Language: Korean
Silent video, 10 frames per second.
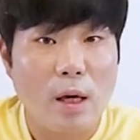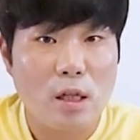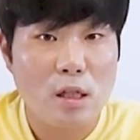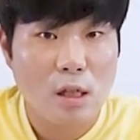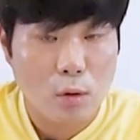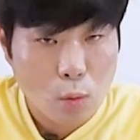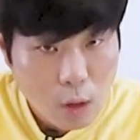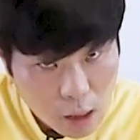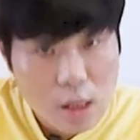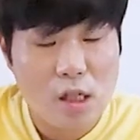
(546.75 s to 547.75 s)
백신이나
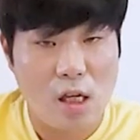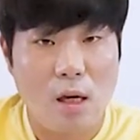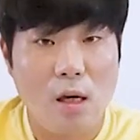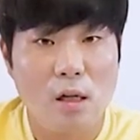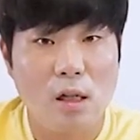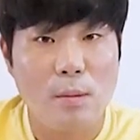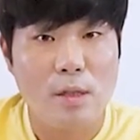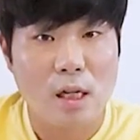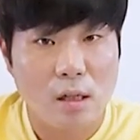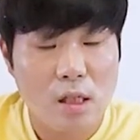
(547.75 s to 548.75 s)
똑같겠지
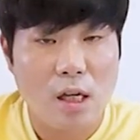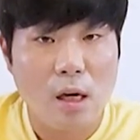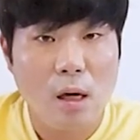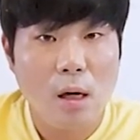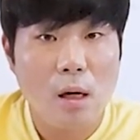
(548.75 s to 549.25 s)
의미상 그치?